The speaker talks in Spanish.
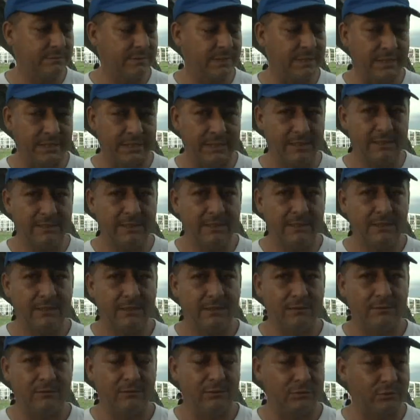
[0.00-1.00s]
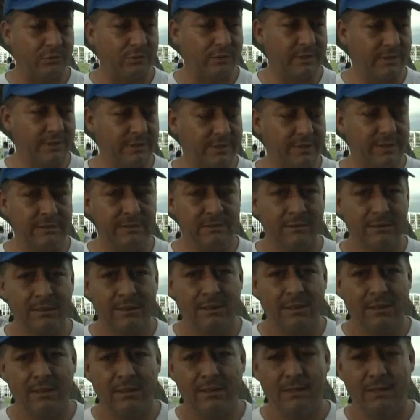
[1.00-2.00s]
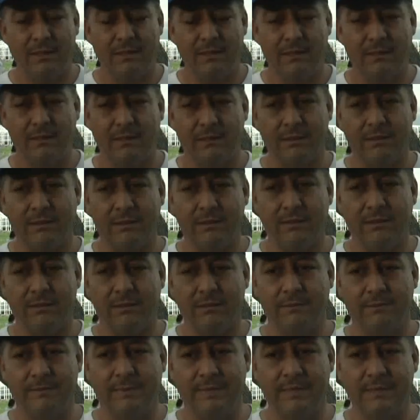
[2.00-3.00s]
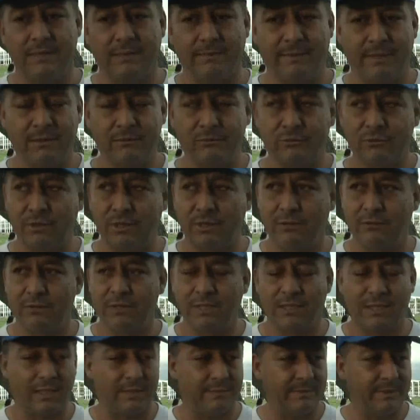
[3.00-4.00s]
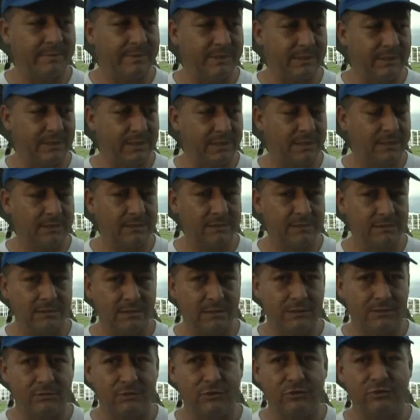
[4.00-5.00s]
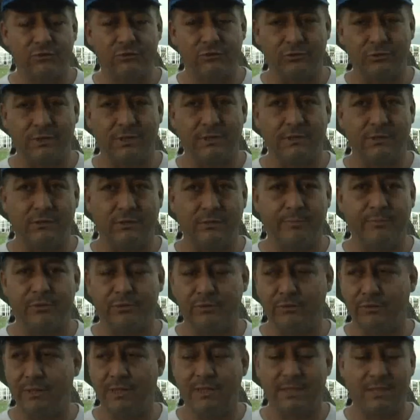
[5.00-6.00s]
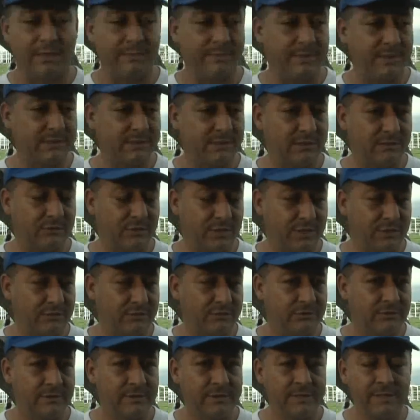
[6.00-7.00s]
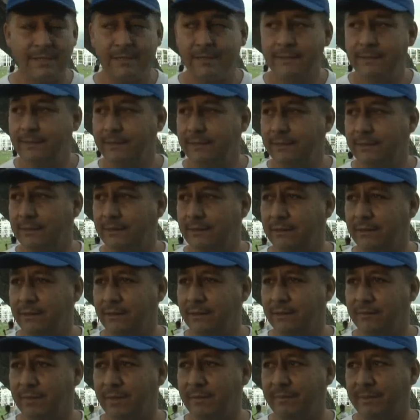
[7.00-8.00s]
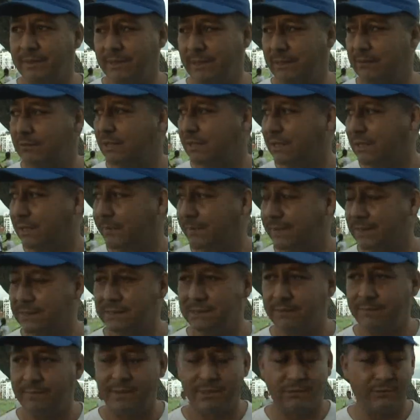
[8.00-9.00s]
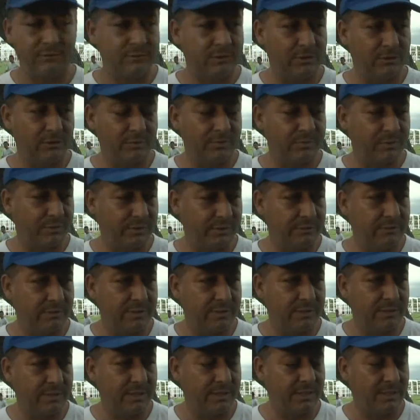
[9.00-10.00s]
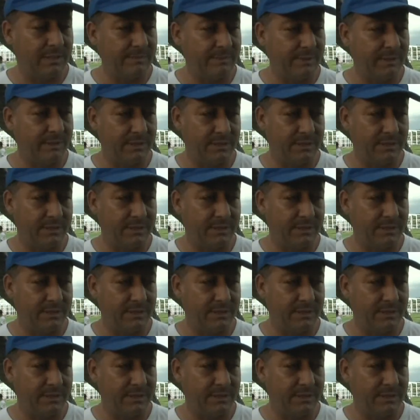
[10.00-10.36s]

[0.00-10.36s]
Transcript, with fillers: gerente, el doctor Ritter. Eh, me llamaron, yo trabajo en la Academia Militar, eh, soy instructor de tiro deportivo en la Academia hace dos años. y eh, me invitaron aquí a participar con tiro deportivo aquí en la Academia,